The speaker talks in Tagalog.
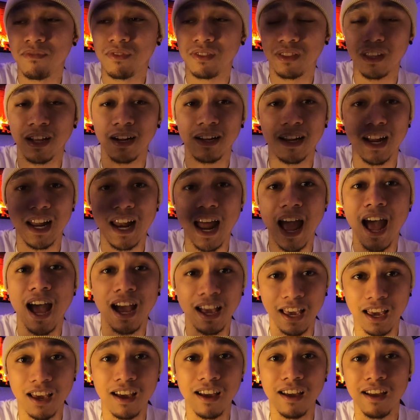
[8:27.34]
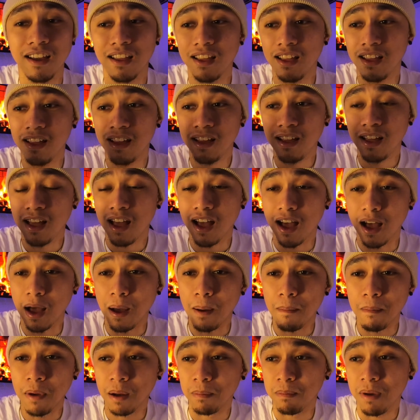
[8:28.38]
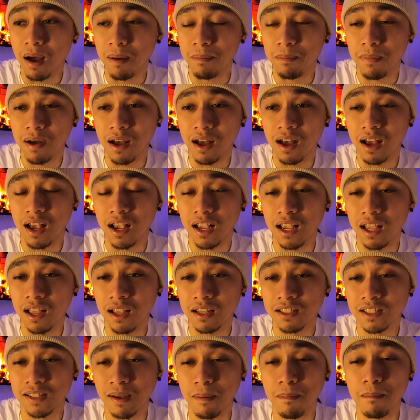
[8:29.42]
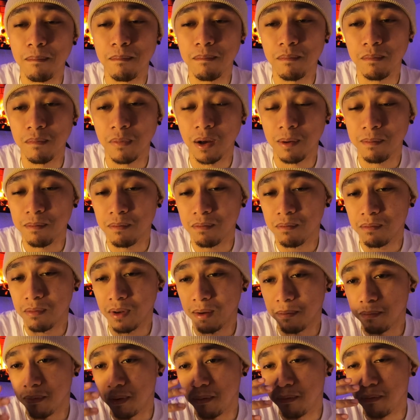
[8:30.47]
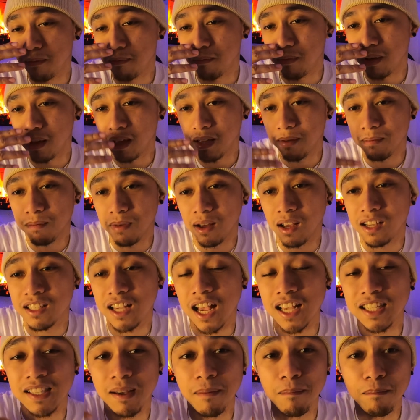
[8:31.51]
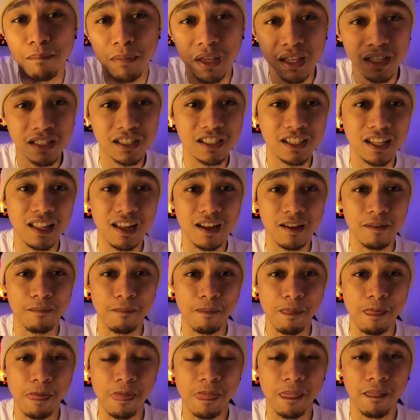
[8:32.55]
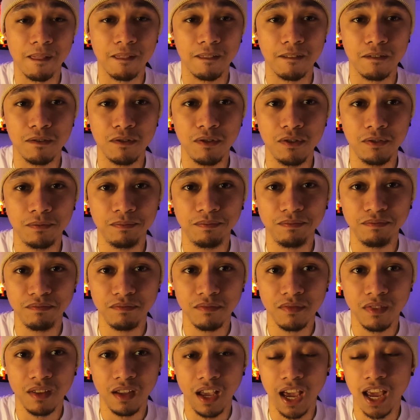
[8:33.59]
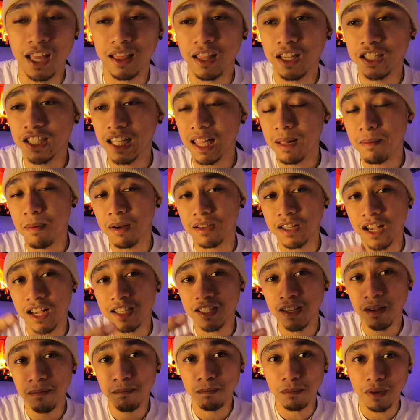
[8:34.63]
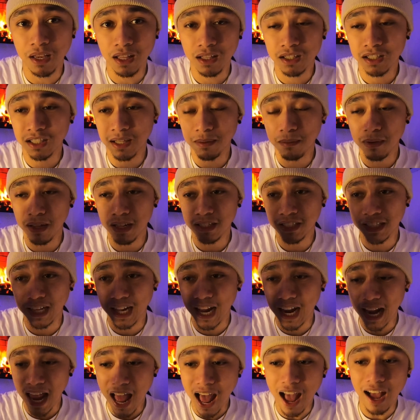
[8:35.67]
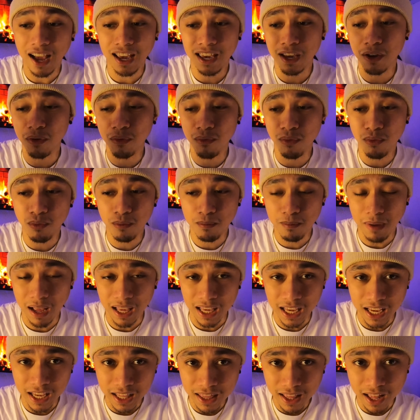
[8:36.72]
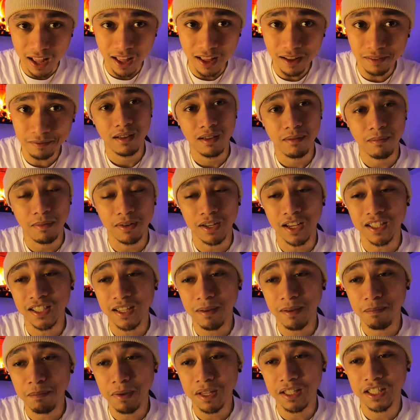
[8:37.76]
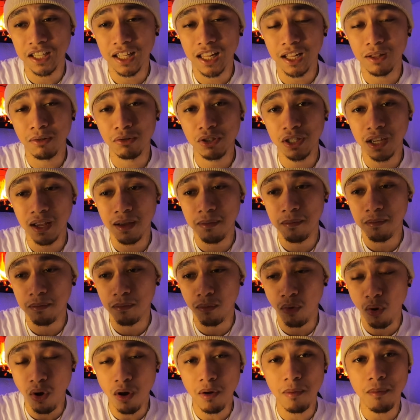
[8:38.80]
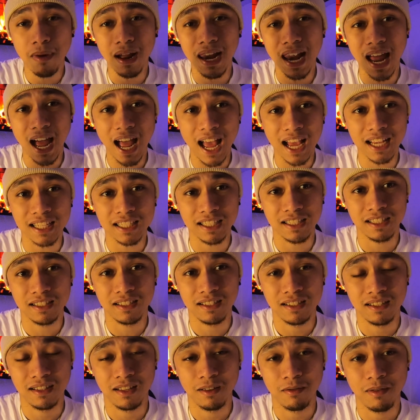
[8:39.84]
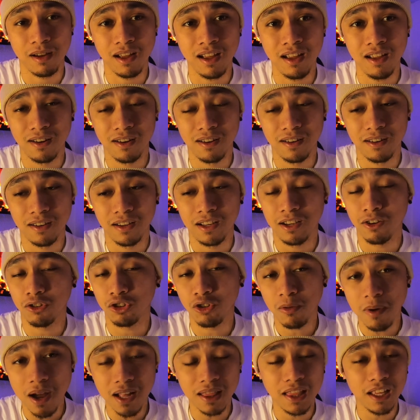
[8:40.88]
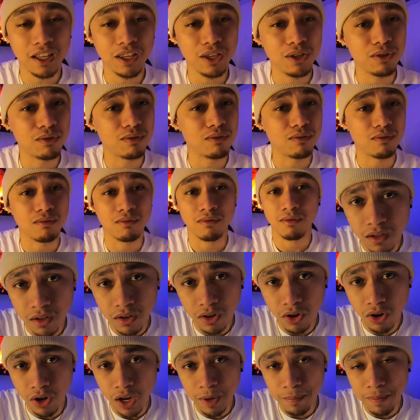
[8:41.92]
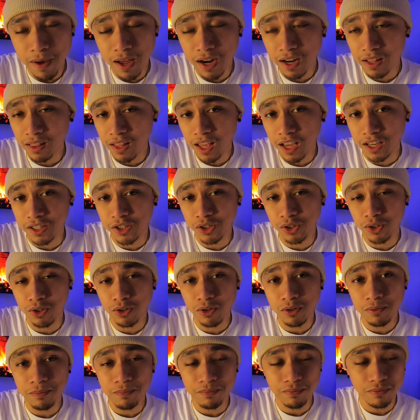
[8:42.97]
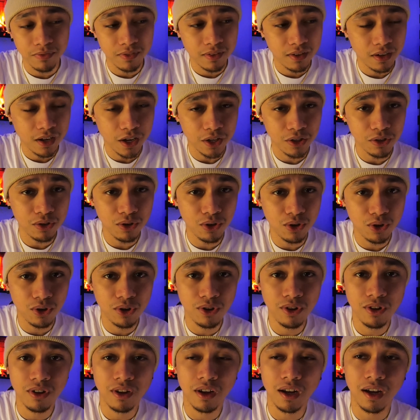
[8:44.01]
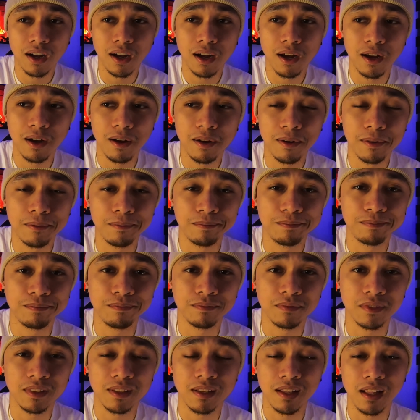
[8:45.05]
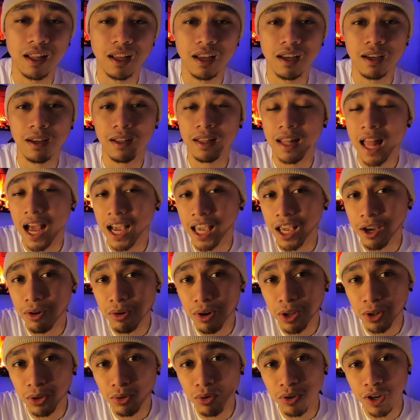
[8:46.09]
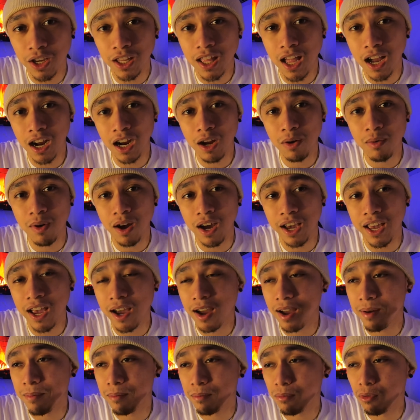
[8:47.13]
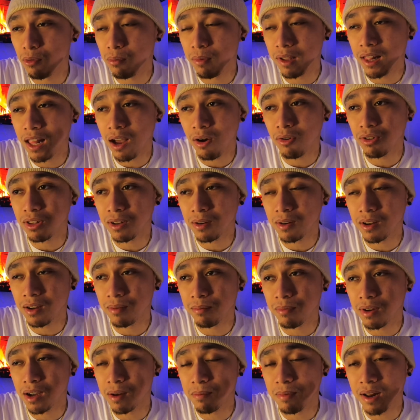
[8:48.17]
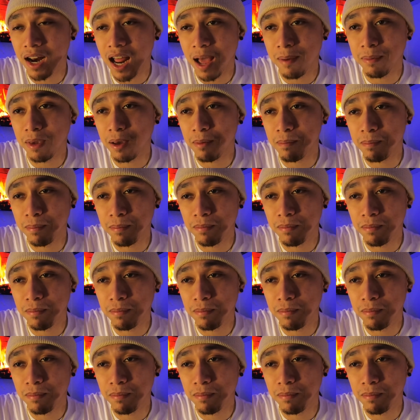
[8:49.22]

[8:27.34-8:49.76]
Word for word: ng lalaking uh, magpapa mag, mag, mag, magsasubmit sila no eh hindi sila magsasubmit sa sa lalaking mahina magsasubmit sila do sa mukhang malakas di ba automatic yun okay pare next no ito um, lagi ko rin to ginagawa kaya bumili ako ng mga maraming